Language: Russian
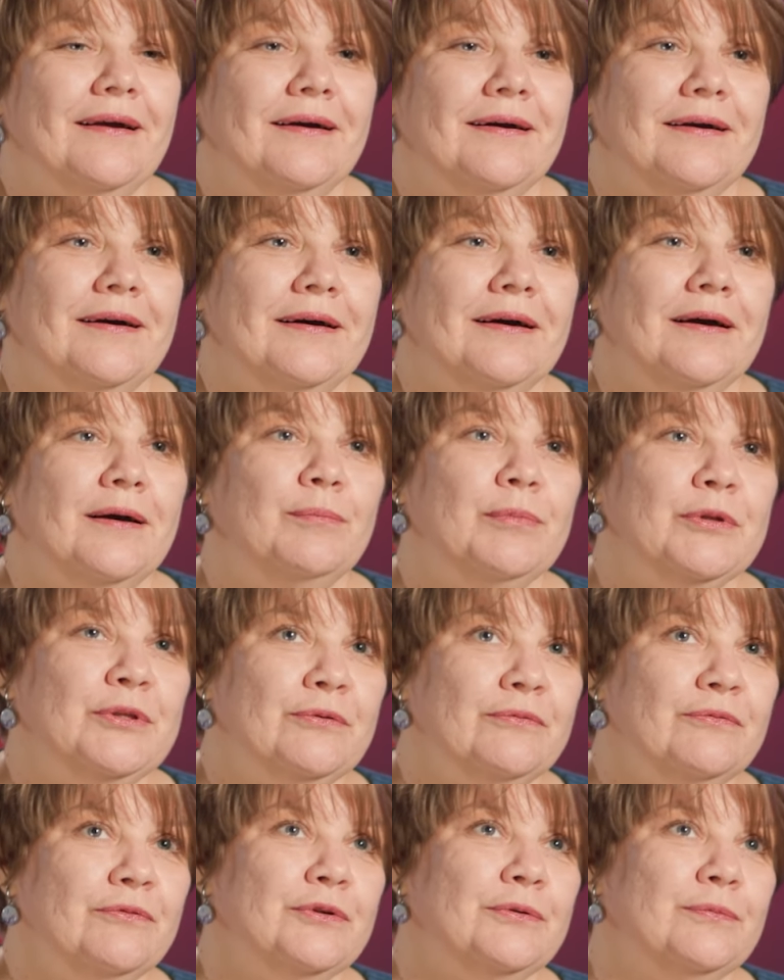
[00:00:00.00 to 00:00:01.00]
А
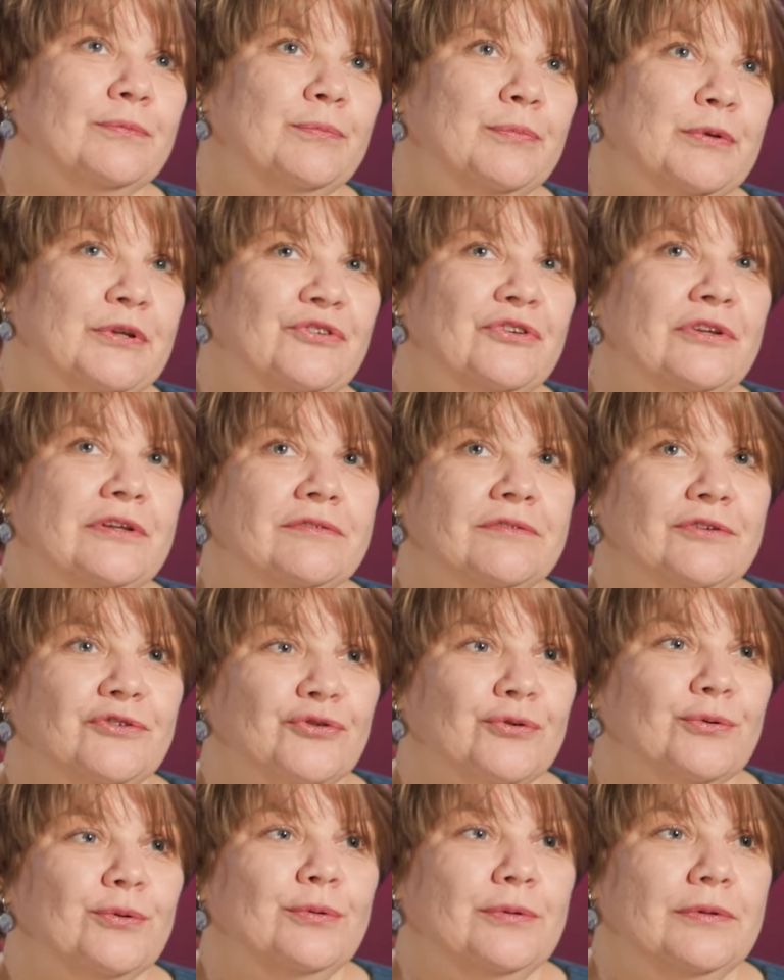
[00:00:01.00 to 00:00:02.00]
потом Вера пришли со
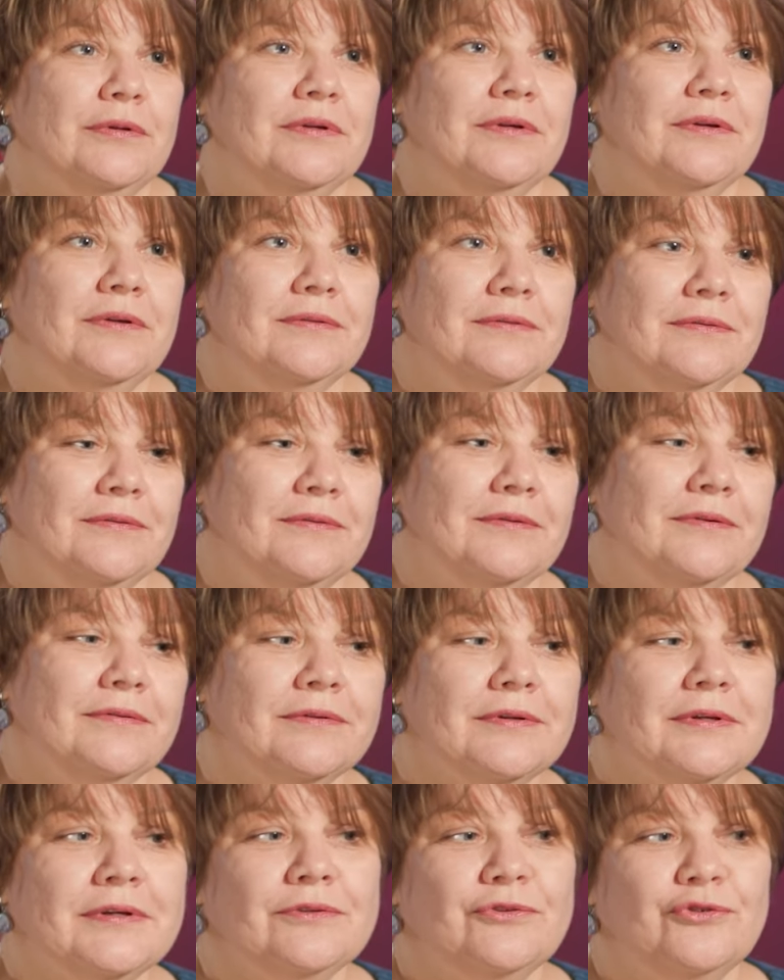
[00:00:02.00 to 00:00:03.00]
школы и
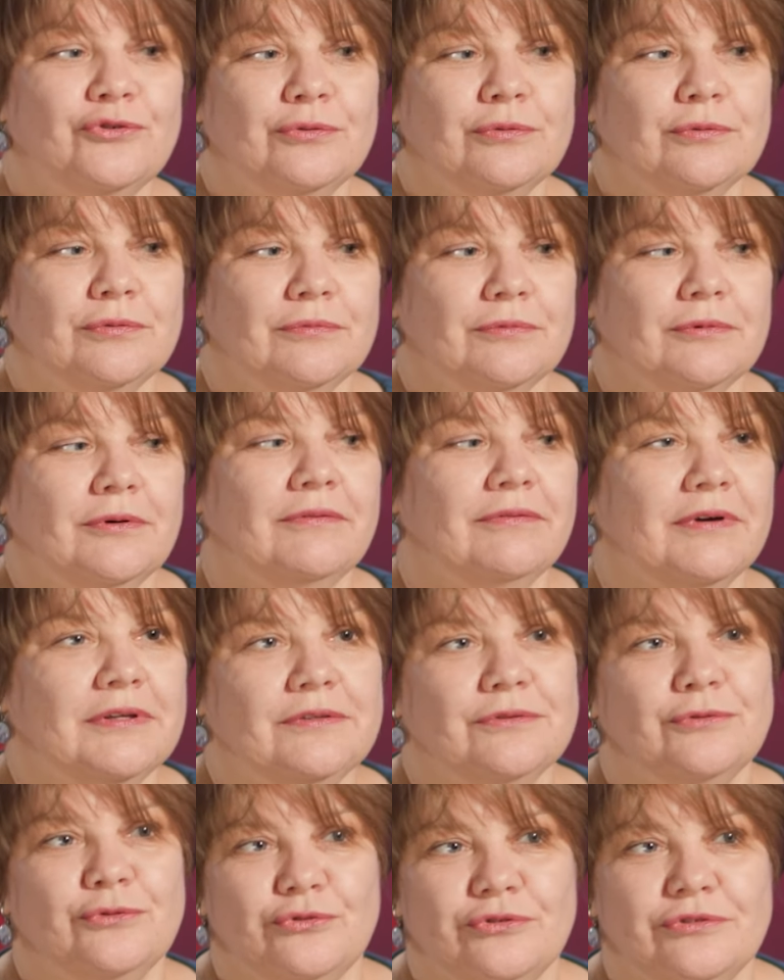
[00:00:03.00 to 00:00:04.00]
говорят, что ну
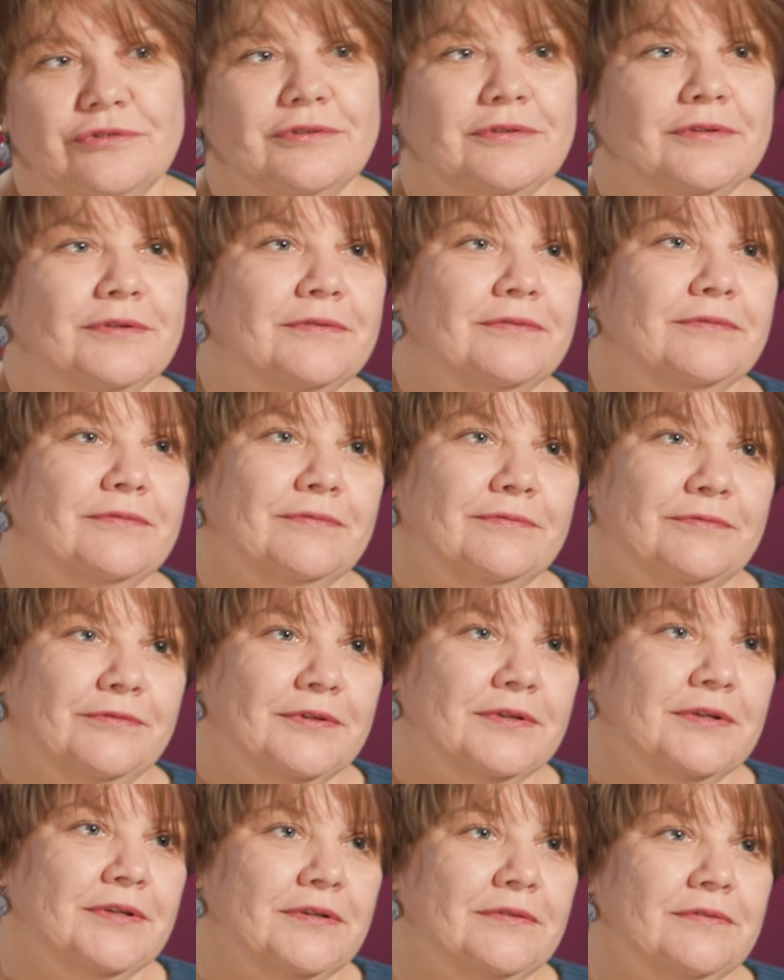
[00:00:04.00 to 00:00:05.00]
хватит уже сидеть в
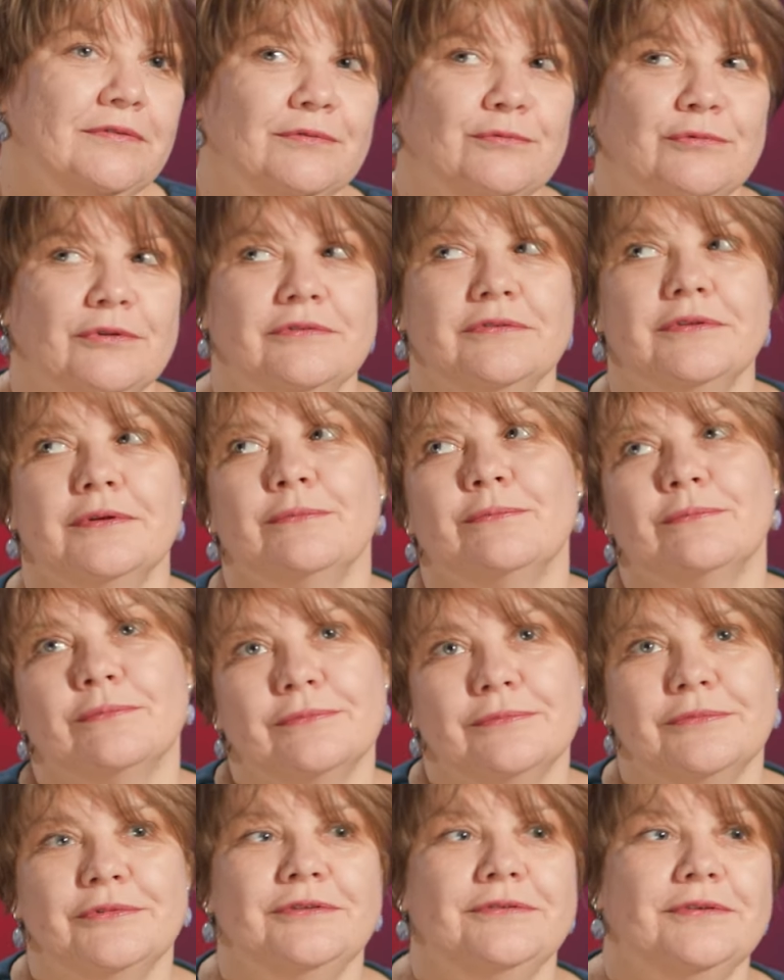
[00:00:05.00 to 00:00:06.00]
декрете, у нас там
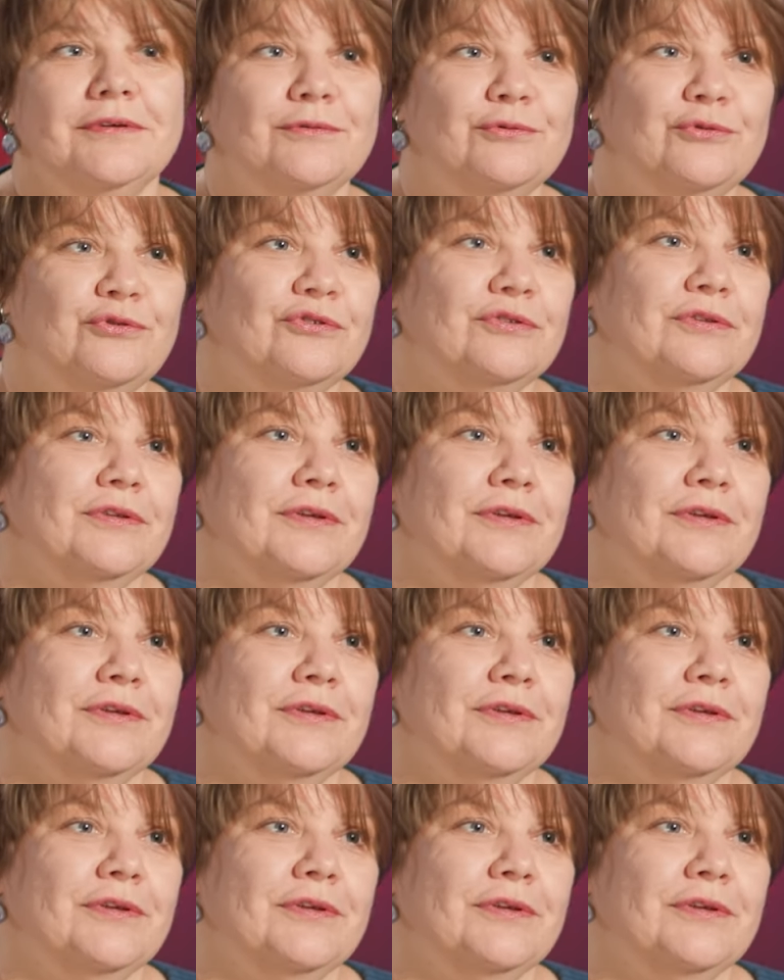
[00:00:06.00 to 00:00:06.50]
детей учить